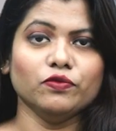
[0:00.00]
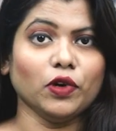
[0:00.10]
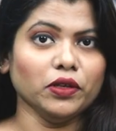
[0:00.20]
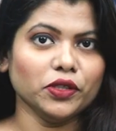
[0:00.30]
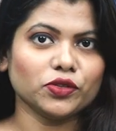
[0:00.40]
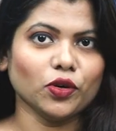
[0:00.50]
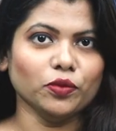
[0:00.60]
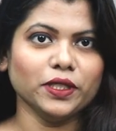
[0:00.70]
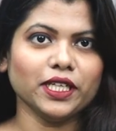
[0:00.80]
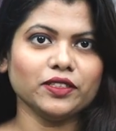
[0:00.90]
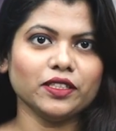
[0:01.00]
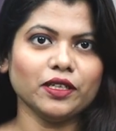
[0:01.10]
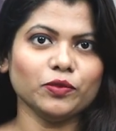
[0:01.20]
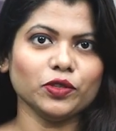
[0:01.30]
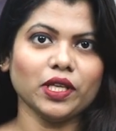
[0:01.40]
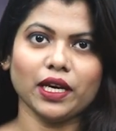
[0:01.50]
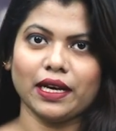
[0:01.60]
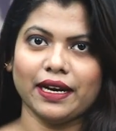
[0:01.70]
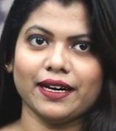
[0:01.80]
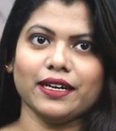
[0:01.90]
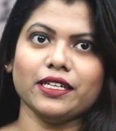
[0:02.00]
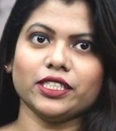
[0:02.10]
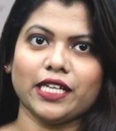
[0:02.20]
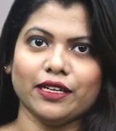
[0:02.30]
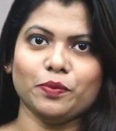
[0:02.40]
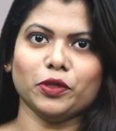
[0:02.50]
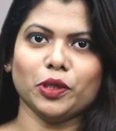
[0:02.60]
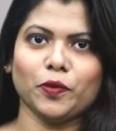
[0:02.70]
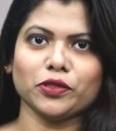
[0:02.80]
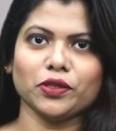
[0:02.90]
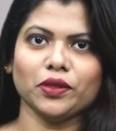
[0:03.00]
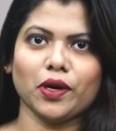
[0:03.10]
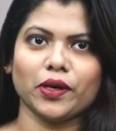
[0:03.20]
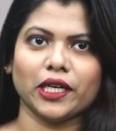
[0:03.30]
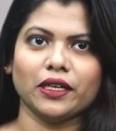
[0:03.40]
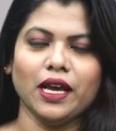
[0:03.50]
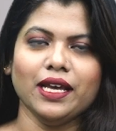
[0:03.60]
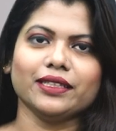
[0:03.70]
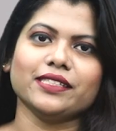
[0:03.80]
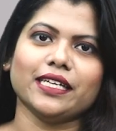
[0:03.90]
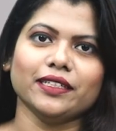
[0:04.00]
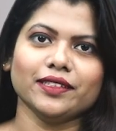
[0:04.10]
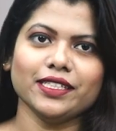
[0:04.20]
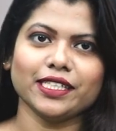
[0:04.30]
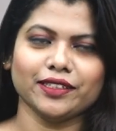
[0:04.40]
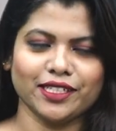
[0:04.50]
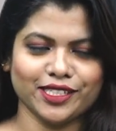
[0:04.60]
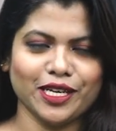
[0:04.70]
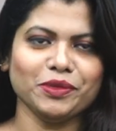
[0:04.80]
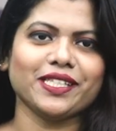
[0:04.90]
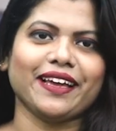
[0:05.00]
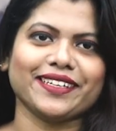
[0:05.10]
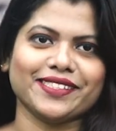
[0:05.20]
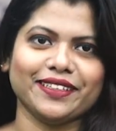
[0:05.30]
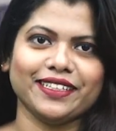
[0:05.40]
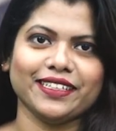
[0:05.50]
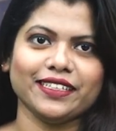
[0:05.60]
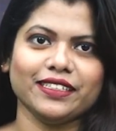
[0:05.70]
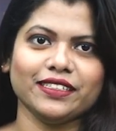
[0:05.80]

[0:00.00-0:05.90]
বলিউড অভিনেত্রীদের মধ্যে কারা কারা শাড়ি পরতে পছন্দ করেন তা জানাতেই সাথে আছি আমি সাইকা সিদ্দিকি